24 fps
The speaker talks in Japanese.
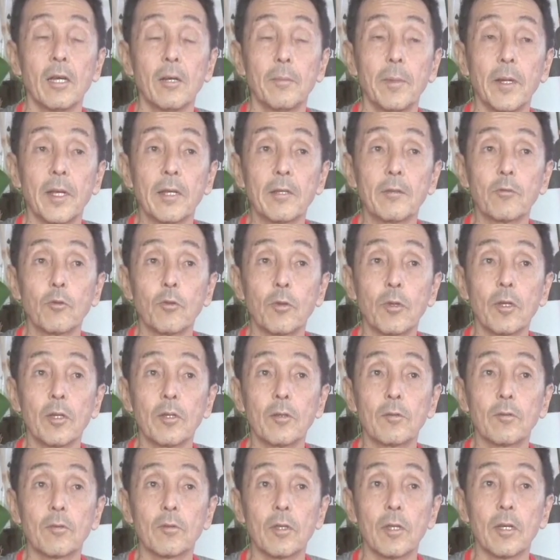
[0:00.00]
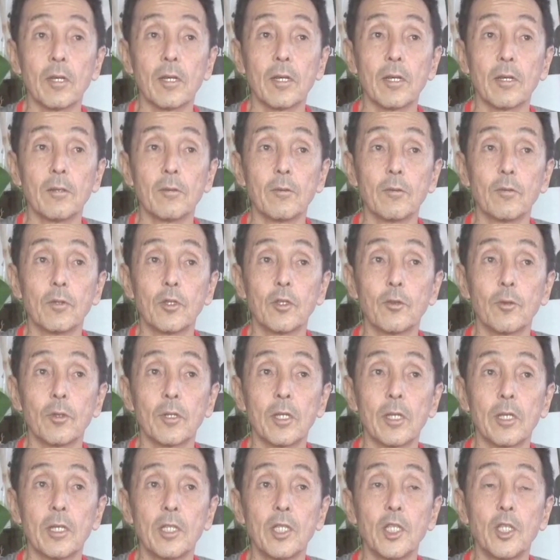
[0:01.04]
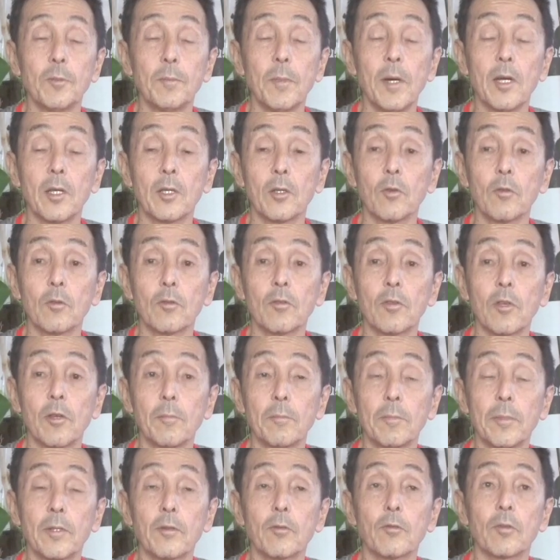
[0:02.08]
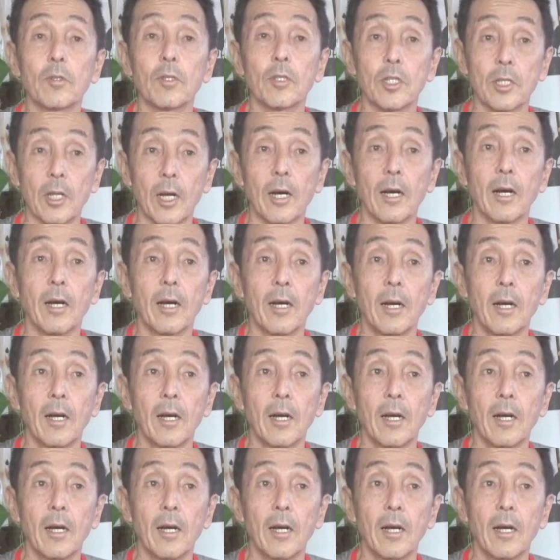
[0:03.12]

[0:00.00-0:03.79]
パナソニックでうちはね14,000ペソでした。